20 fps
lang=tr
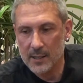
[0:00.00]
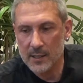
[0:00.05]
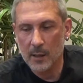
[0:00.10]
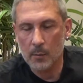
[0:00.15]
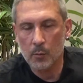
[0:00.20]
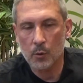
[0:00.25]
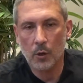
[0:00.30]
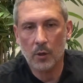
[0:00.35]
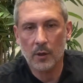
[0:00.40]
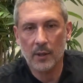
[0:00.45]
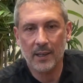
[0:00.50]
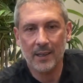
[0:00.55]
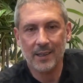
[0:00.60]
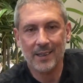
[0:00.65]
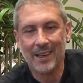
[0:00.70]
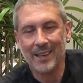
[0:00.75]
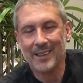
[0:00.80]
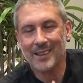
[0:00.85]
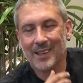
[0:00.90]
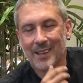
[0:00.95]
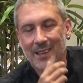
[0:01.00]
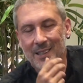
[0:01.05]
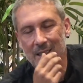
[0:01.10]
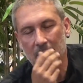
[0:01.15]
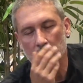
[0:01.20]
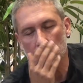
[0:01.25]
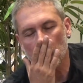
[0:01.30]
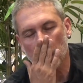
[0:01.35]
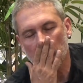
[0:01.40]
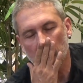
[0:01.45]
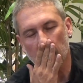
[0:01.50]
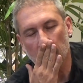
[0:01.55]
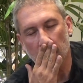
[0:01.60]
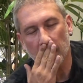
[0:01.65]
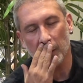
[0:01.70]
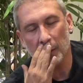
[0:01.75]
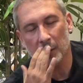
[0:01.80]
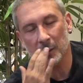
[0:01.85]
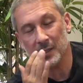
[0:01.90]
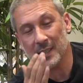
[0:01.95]
İstanbul olayı enteresan bir olay. O
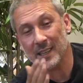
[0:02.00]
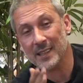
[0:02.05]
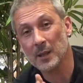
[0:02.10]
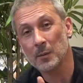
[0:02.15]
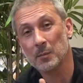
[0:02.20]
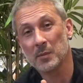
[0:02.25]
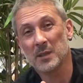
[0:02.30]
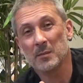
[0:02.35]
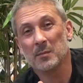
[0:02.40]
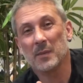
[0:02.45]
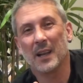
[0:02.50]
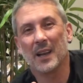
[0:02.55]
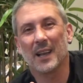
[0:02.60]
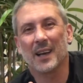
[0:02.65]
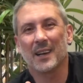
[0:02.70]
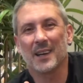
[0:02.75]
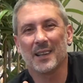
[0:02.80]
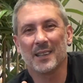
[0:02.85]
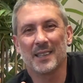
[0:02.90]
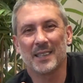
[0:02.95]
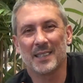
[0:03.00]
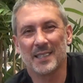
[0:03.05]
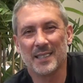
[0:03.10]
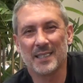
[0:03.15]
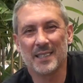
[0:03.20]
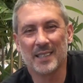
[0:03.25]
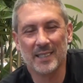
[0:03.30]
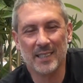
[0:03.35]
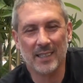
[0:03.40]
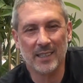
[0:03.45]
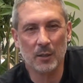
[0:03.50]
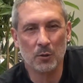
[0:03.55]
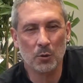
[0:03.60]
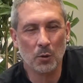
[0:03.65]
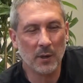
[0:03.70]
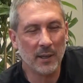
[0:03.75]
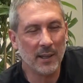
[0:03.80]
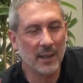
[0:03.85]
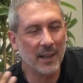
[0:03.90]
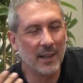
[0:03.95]
kanal zaten bizimle alakalı değil. Siz de zaten
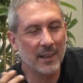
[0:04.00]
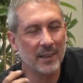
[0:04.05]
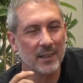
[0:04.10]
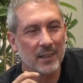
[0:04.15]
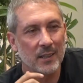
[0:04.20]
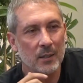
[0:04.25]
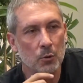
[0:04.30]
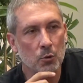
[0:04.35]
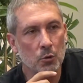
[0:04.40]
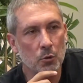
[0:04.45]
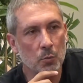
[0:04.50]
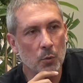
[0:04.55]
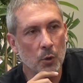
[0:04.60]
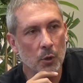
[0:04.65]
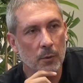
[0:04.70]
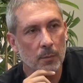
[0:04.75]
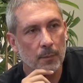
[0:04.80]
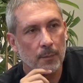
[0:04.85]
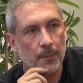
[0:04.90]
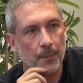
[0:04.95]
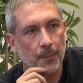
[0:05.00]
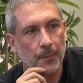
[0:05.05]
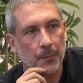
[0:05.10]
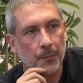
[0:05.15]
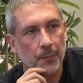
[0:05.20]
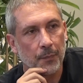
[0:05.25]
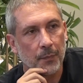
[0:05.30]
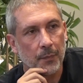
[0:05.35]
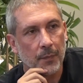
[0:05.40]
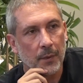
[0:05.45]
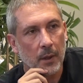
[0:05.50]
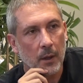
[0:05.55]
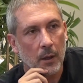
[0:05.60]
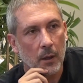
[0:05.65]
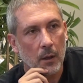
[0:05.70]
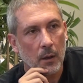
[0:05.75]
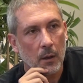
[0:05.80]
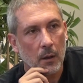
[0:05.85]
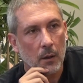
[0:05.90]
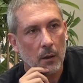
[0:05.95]
çok ilgilendirdiniz. Hacı başka ne yazıyordu maillerde?
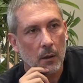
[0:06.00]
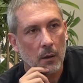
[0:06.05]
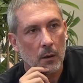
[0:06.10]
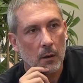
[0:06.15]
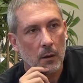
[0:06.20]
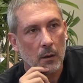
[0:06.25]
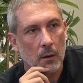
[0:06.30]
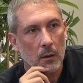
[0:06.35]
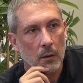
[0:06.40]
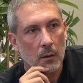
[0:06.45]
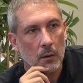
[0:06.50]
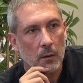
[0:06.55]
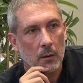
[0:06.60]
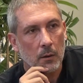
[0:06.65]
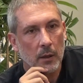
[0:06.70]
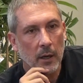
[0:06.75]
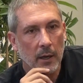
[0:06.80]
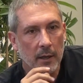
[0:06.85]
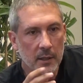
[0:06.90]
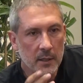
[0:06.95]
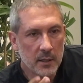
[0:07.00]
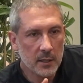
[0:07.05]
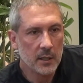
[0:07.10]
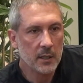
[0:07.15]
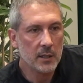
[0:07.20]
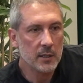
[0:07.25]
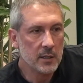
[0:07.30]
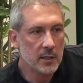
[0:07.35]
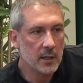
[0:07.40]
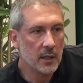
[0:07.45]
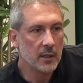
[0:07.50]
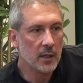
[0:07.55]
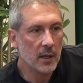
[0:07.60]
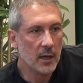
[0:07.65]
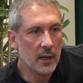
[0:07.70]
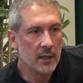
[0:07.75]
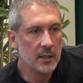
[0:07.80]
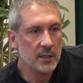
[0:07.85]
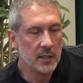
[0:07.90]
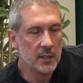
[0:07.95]
Yani insanlar
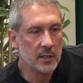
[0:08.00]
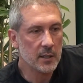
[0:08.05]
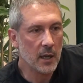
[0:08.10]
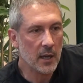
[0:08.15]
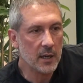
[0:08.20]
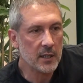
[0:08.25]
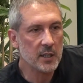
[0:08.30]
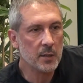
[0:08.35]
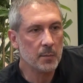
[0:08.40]
her şey her